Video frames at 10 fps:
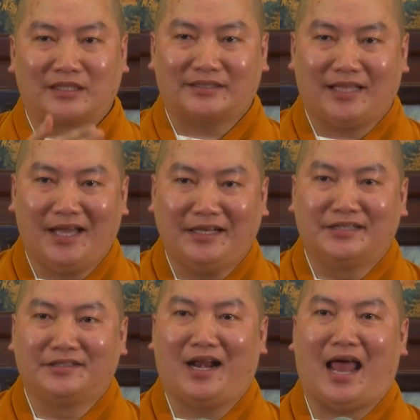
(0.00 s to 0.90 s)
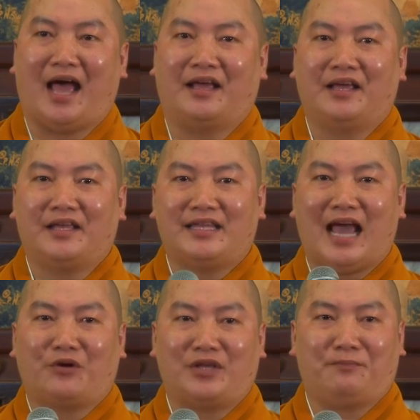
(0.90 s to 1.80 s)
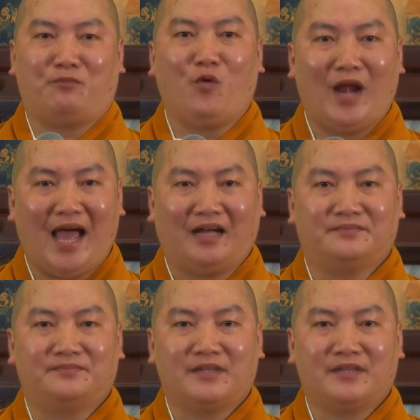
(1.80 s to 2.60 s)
thực tế nữa là vào dịp Vu Lan,